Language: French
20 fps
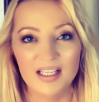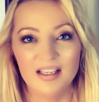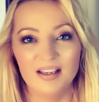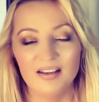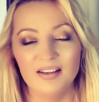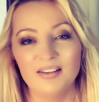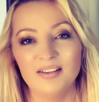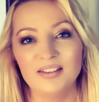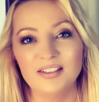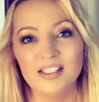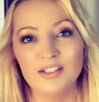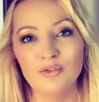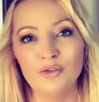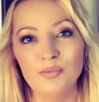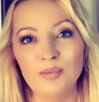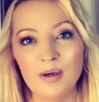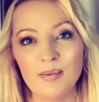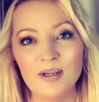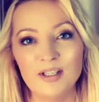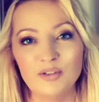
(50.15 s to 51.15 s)
Euh, il y a
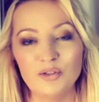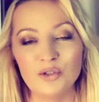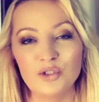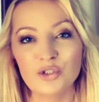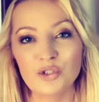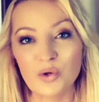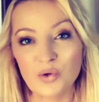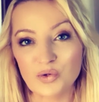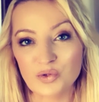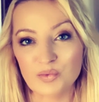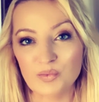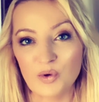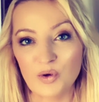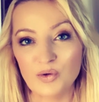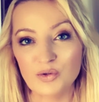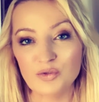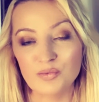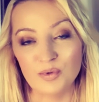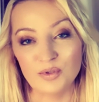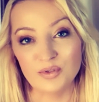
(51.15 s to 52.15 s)
eu pas mal de
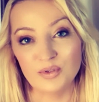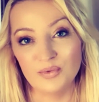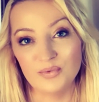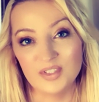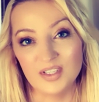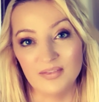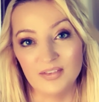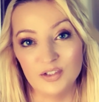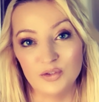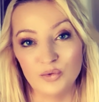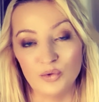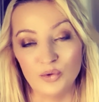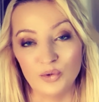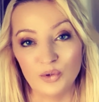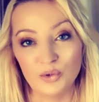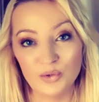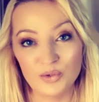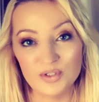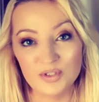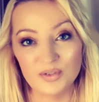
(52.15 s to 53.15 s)
changements. Je pense que vous avez dû le
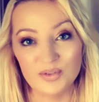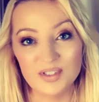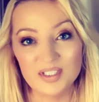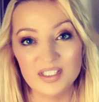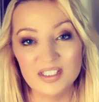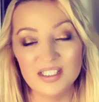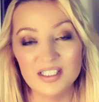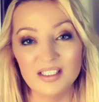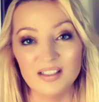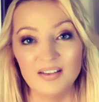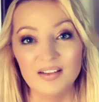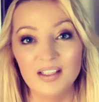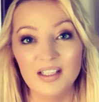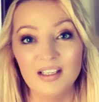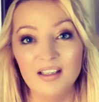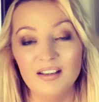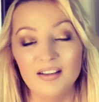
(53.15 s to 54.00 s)
ressentir.